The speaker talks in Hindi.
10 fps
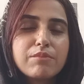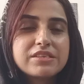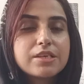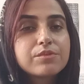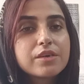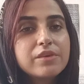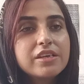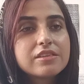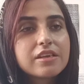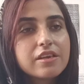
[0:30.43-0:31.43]
मैं जब
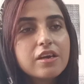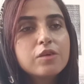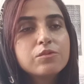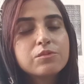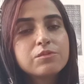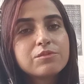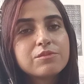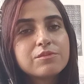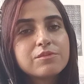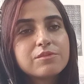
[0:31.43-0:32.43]
कभी तन्हा हूँ
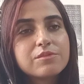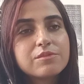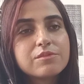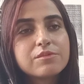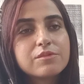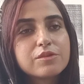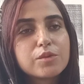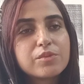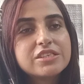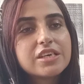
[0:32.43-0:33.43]

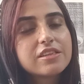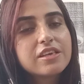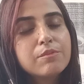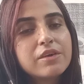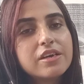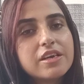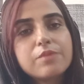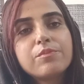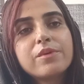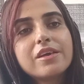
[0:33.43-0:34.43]
तो अपनी छत की
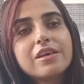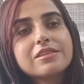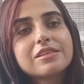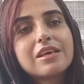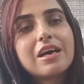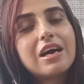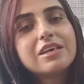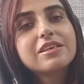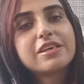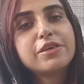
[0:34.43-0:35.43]
मंडेर पे
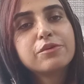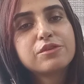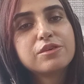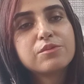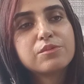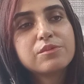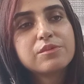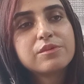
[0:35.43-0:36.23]
आन खड़ी होती हूँ